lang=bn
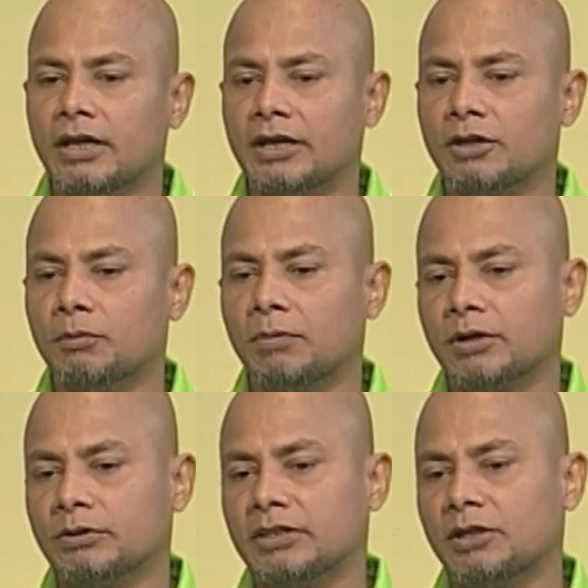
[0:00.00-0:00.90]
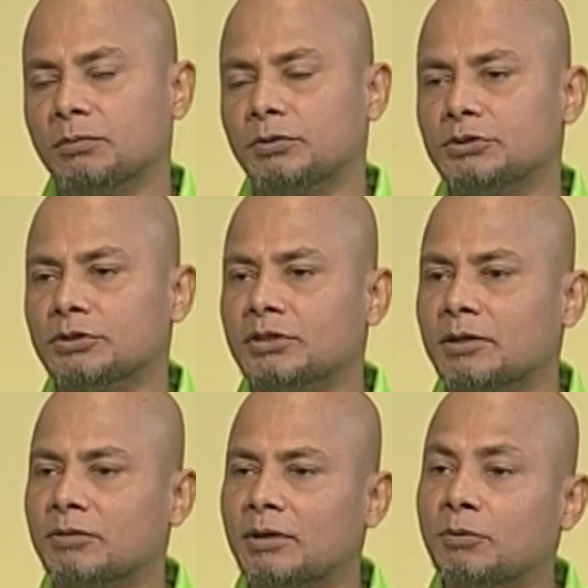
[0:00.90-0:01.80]
এগারো বারো তেরো পর্যন্ত
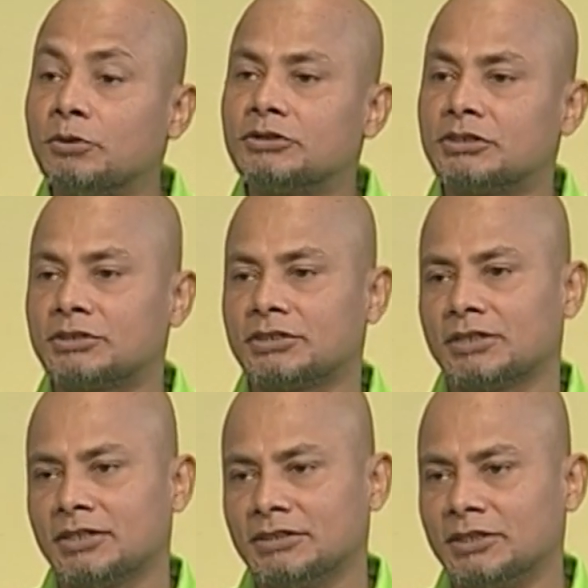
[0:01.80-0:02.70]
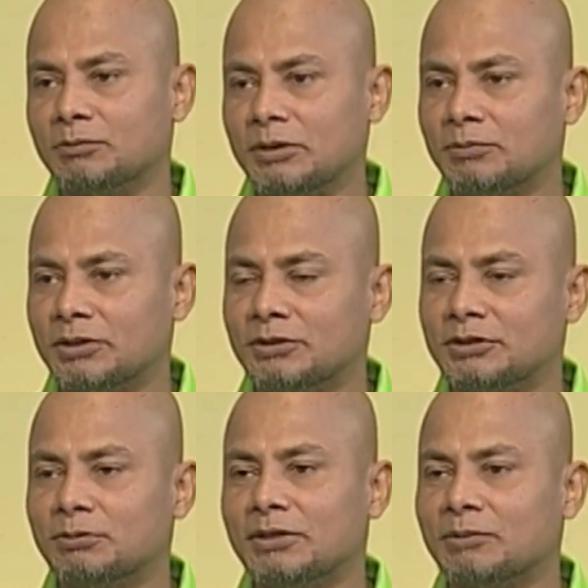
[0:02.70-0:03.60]
আমরা পঞ্চাশ হাজার মেম্বার
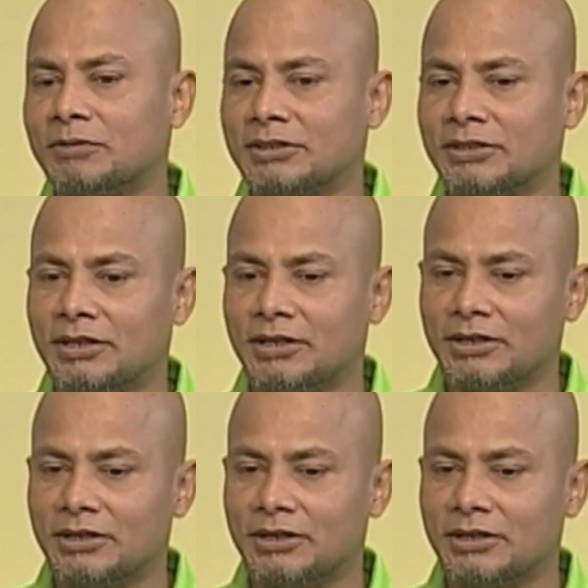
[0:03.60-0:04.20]
হয়েছে বলে আমরা একটা